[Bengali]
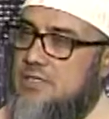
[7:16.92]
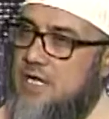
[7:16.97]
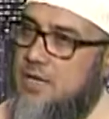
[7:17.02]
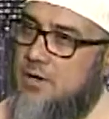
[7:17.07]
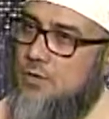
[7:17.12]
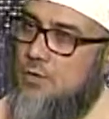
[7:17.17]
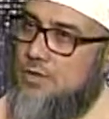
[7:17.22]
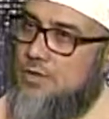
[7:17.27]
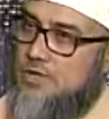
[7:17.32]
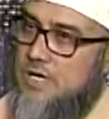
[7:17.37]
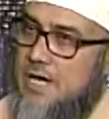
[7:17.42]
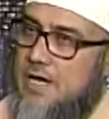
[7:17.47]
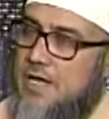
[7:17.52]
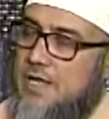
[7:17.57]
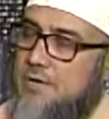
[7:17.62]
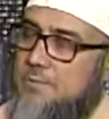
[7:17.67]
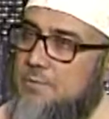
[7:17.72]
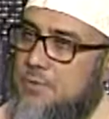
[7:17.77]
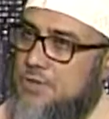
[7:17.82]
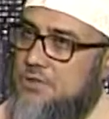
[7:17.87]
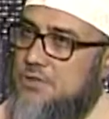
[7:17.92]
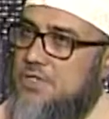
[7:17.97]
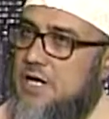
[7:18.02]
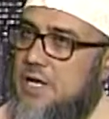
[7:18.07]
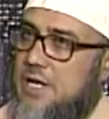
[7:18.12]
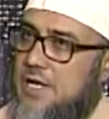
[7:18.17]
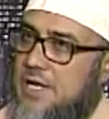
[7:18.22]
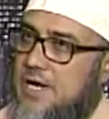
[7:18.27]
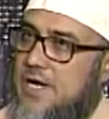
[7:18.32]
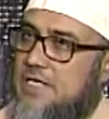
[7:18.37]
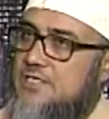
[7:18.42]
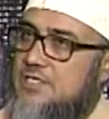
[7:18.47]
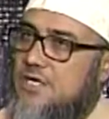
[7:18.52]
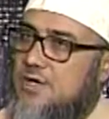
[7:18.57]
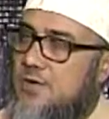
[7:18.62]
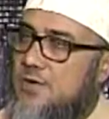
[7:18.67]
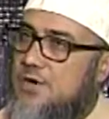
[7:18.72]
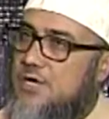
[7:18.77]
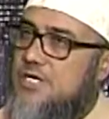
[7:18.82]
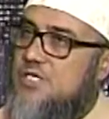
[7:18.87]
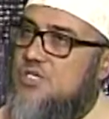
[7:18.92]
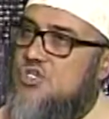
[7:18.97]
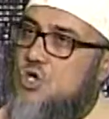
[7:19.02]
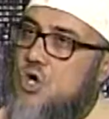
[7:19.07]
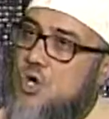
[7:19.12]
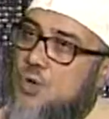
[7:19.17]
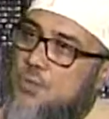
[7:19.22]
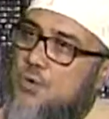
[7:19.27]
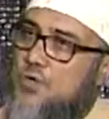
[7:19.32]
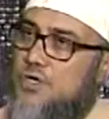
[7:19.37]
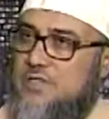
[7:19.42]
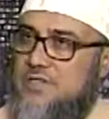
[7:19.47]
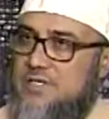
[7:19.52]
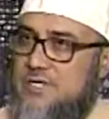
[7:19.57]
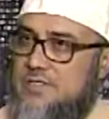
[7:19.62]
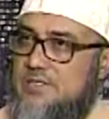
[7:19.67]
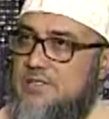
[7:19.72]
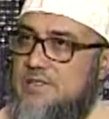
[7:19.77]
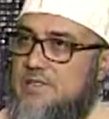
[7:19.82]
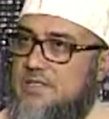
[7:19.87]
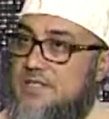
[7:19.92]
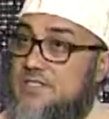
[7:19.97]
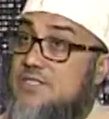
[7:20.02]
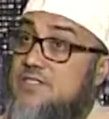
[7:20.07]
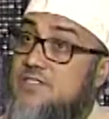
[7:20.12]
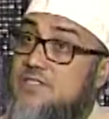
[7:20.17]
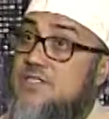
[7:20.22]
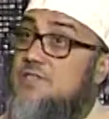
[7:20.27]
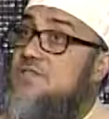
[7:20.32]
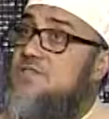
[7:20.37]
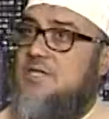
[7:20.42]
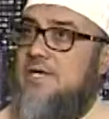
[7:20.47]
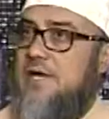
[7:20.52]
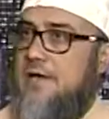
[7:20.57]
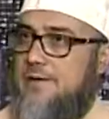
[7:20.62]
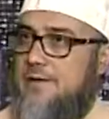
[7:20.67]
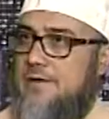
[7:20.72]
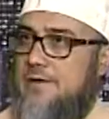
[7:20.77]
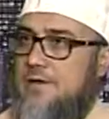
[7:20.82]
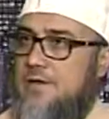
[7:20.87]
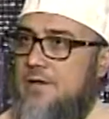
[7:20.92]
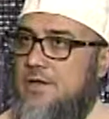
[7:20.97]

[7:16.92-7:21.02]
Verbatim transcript: তার কথায় বত্রায় আচরণে সর্বক্ষেত্রে তিনি সিনসিয়ার